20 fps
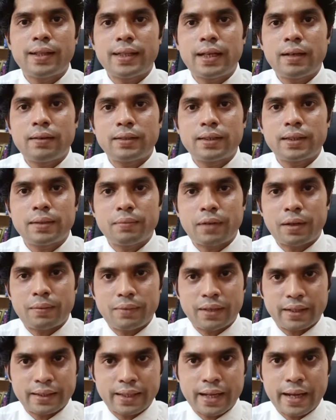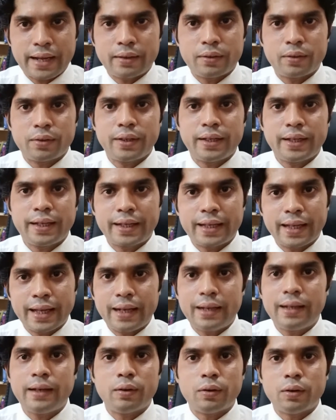আদালতে মামলা দায়ের হয়ে
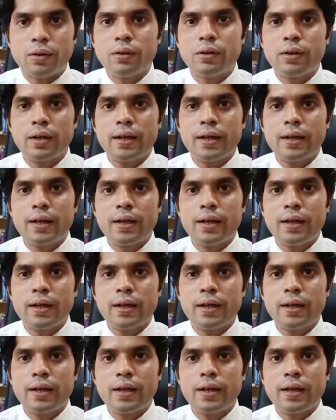গেলেও